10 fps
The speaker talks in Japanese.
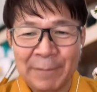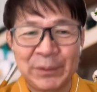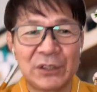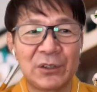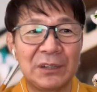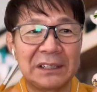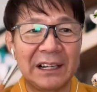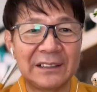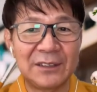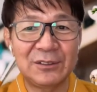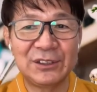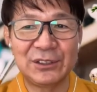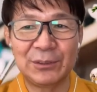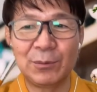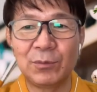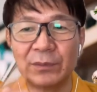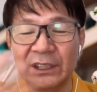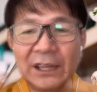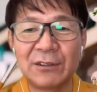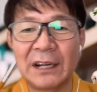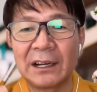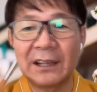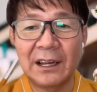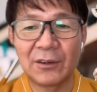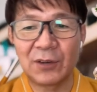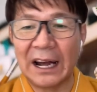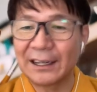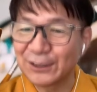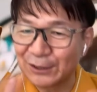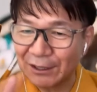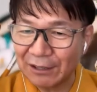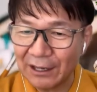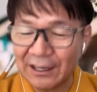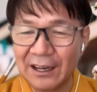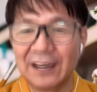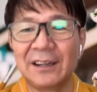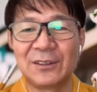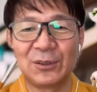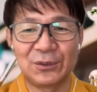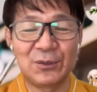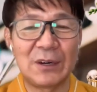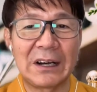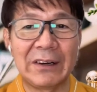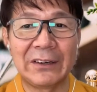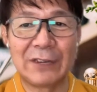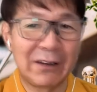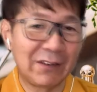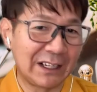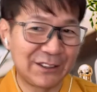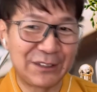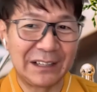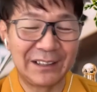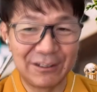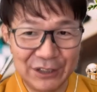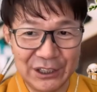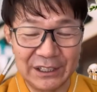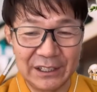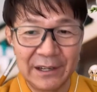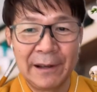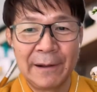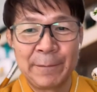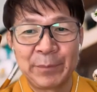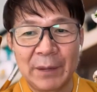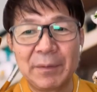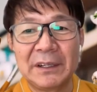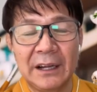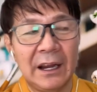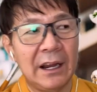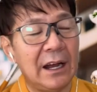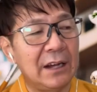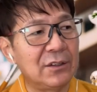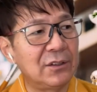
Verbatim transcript: でそういう方々と一緒にいてるだけで、この話をしてるだけでどんどん 若, 若々しくなっていくし、やっぱりね、あの